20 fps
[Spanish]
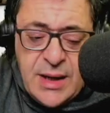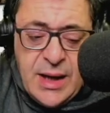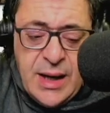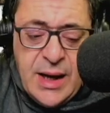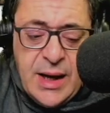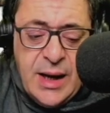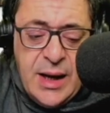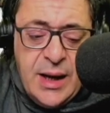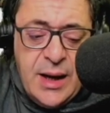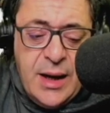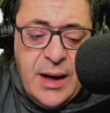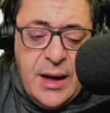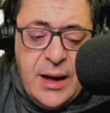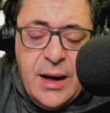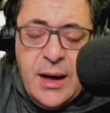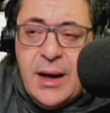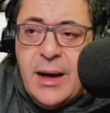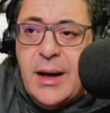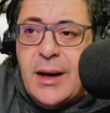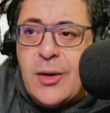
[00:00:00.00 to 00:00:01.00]

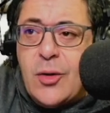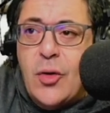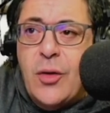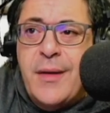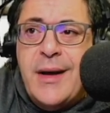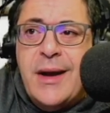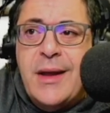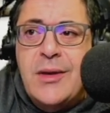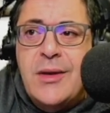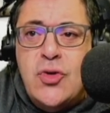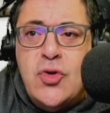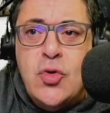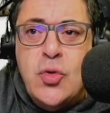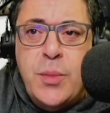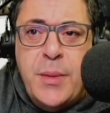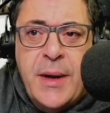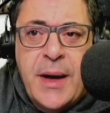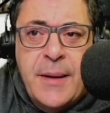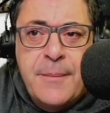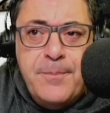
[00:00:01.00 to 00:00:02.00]
a rodar en
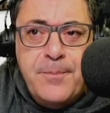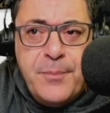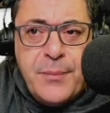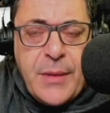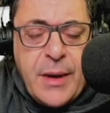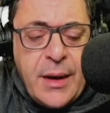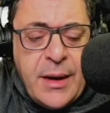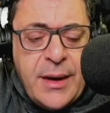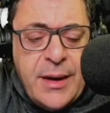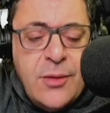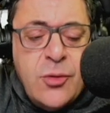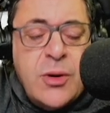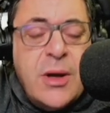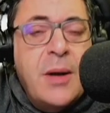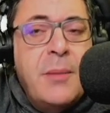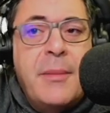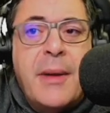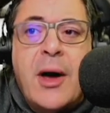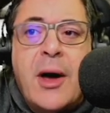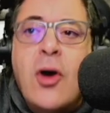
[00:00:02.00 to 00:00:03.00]
lluvia, creo que
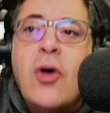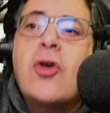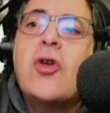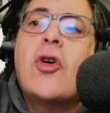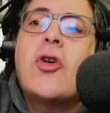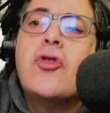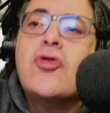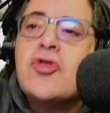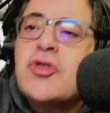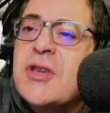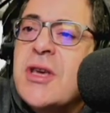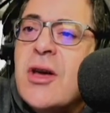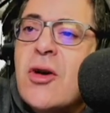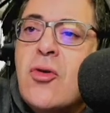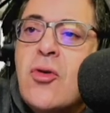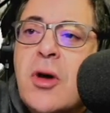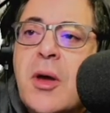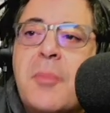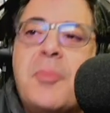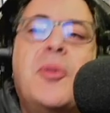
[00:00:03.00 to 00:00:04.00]
el mejor
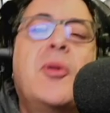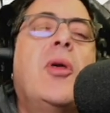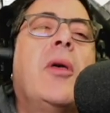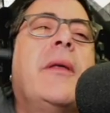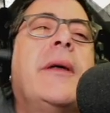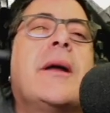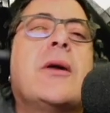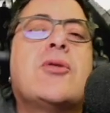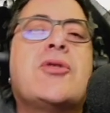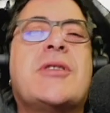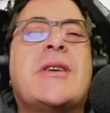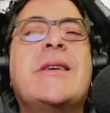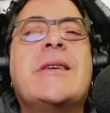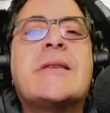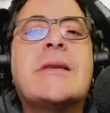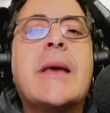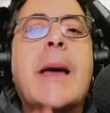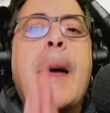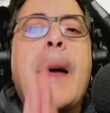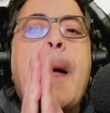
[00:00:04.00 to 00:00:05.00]
consejo que puedo daros
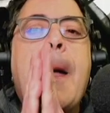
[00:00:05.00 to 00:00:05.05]
es